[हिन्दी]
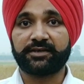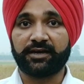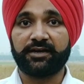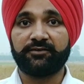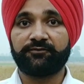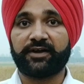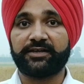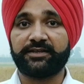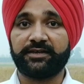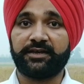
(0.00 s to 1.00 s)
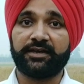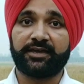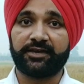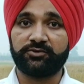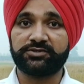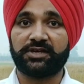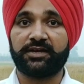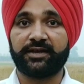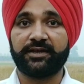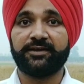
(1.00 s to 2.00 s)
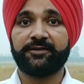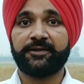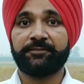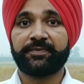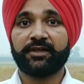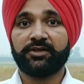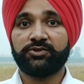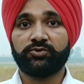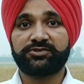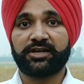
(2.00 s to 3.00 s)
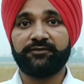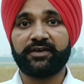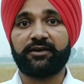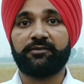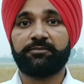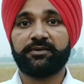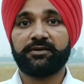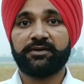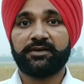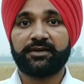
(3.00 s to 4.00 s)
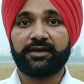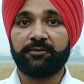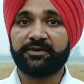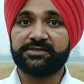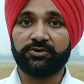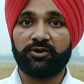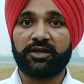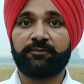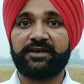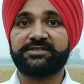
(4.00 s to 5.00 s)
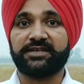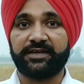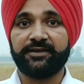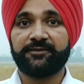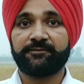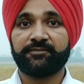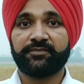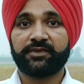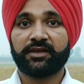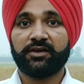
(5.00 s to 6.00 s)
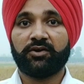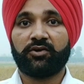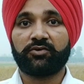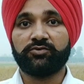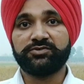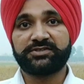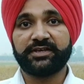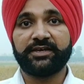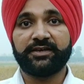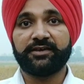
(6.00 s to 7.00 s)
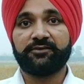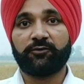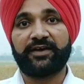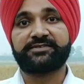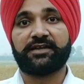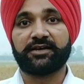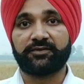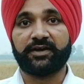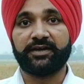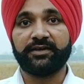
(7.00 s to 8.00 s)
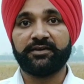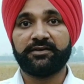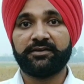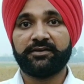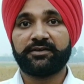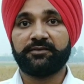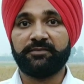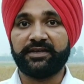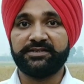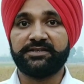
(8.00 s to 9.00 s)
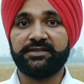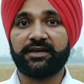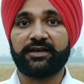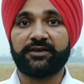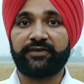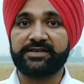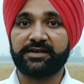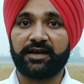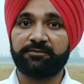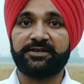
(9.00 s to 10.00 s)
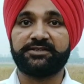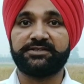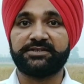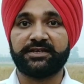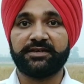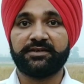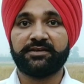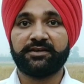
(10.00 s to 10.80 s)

क्या फायदे हैं क्या नुकसान है दूसरा विकल्प कि आप किसी और के पास जाएं और उनसे वो फैसला करवाएं कि मेरी जिंदगी का ये फैसला आप कर दीजिए